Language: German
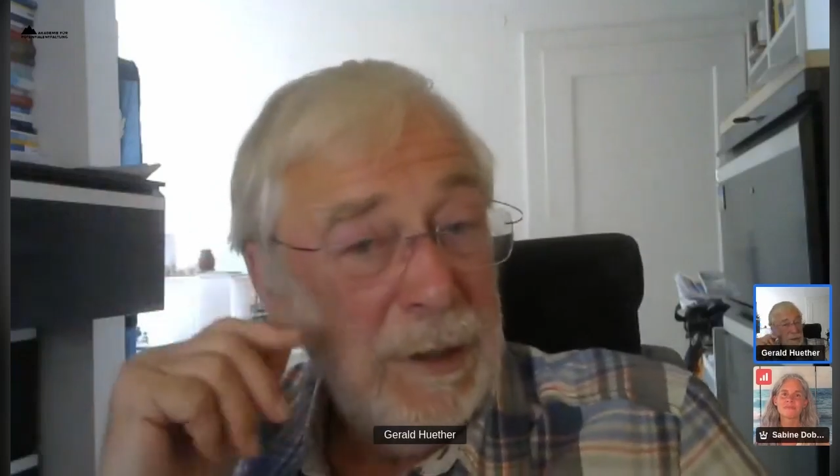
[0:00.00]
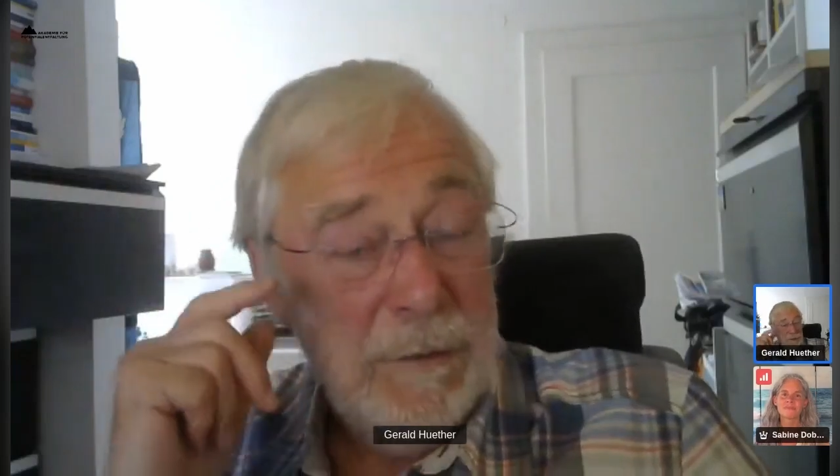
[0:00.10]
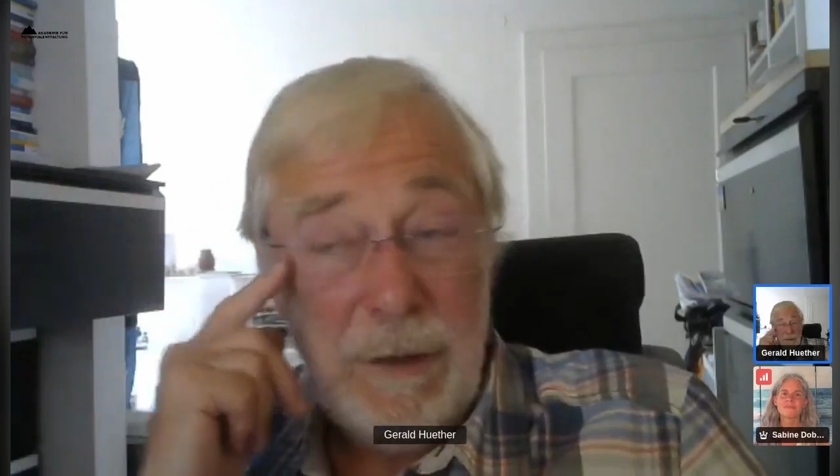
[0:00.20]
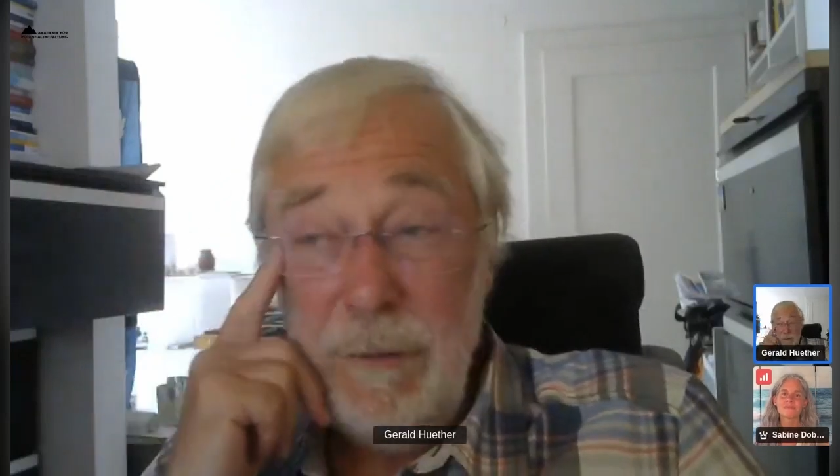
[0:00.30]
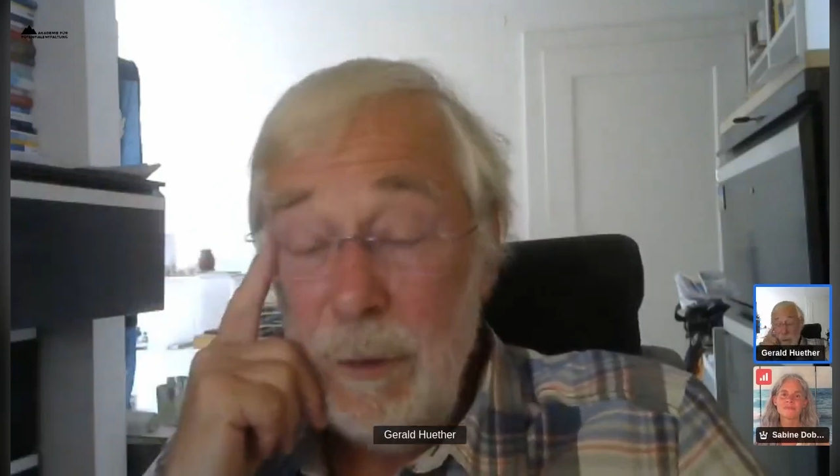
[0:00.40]

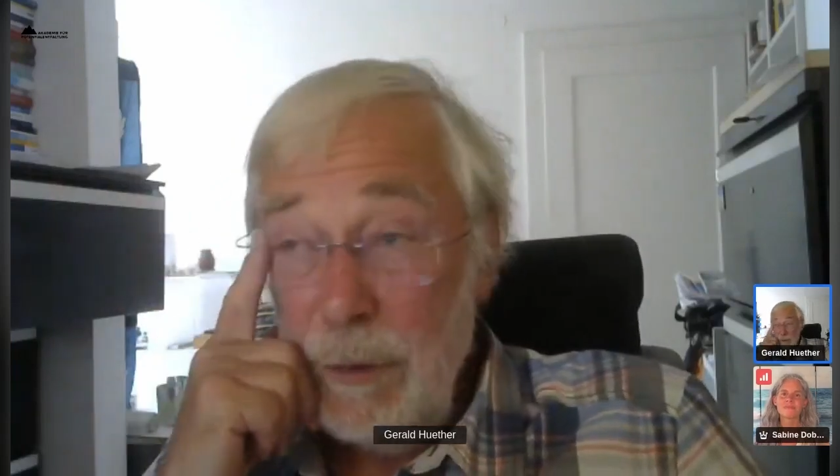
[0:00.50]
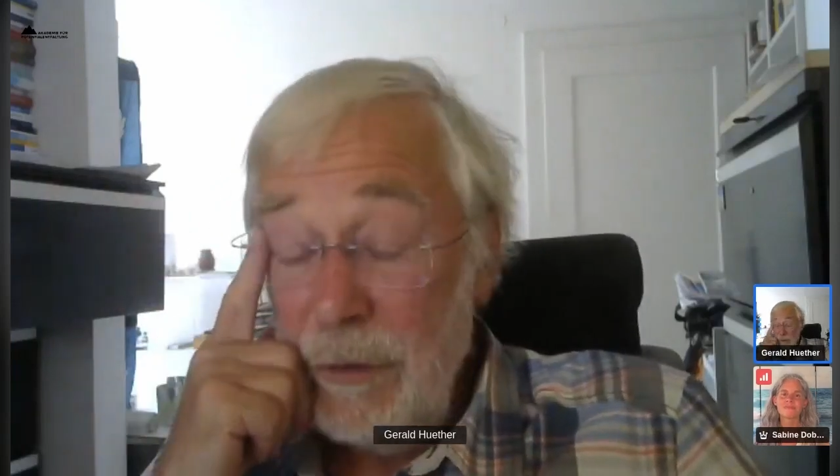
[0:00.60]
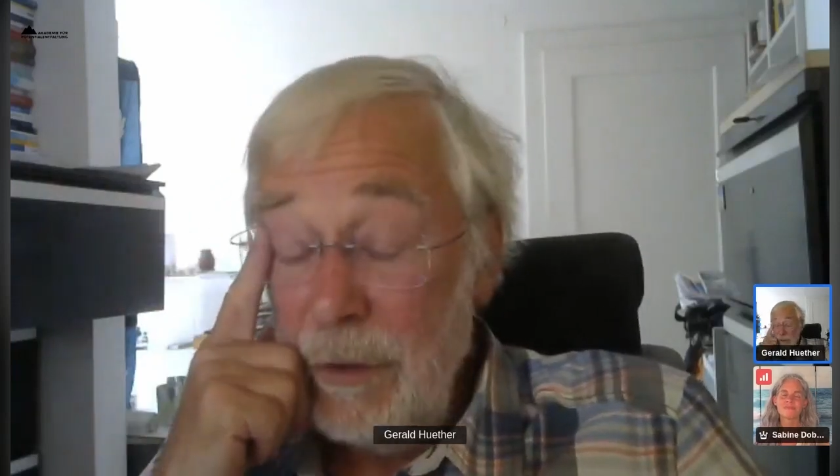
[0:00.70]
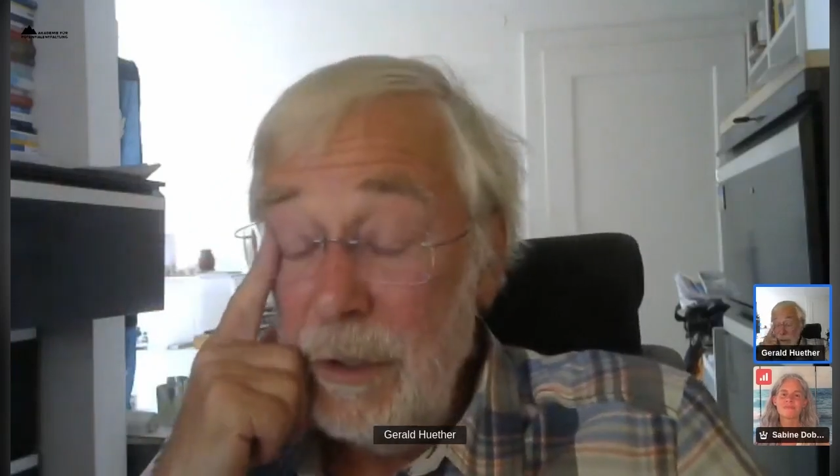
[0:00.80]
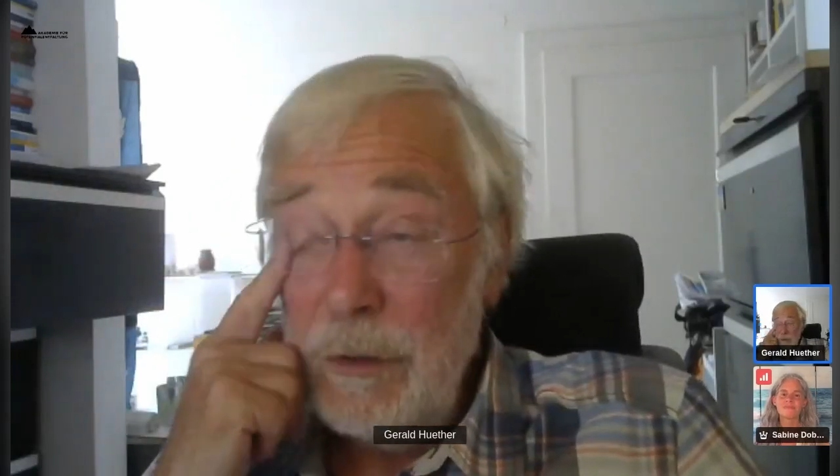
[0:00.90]
wenn wir
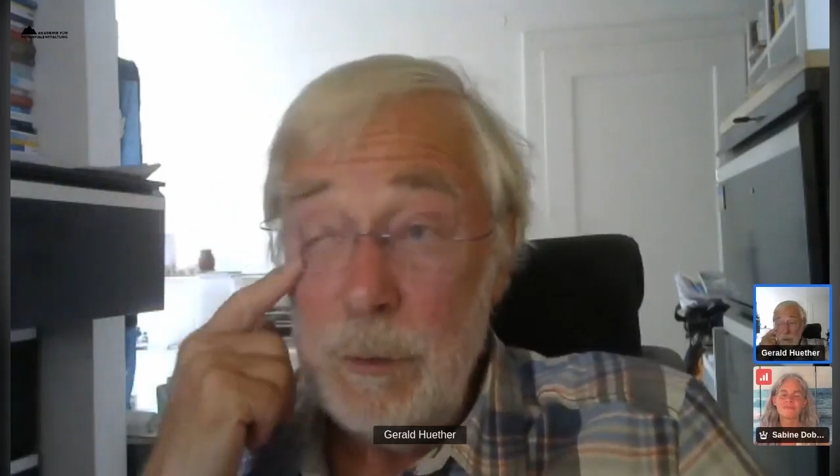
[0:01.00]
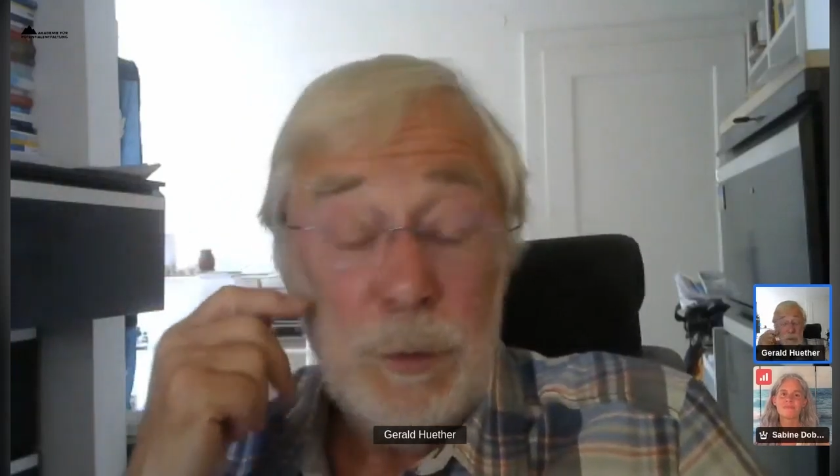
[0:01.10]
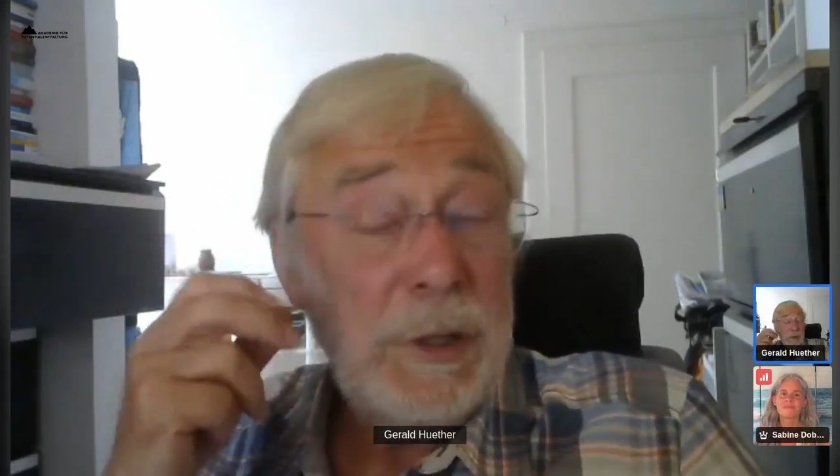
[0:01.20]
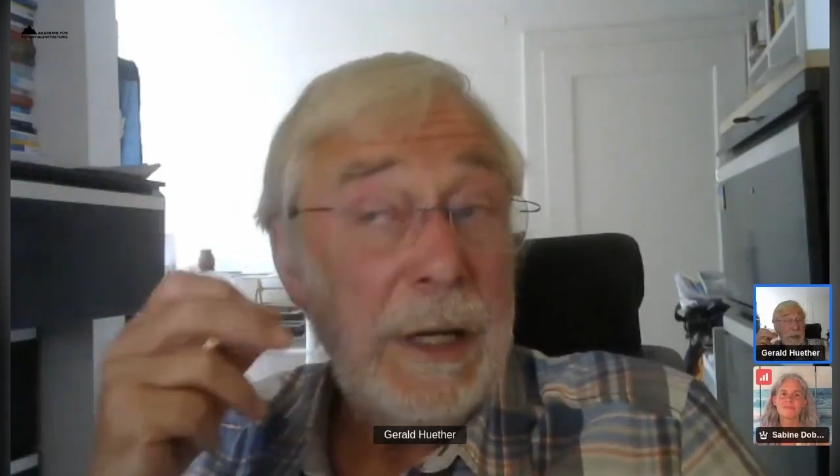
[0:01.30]
uns als gute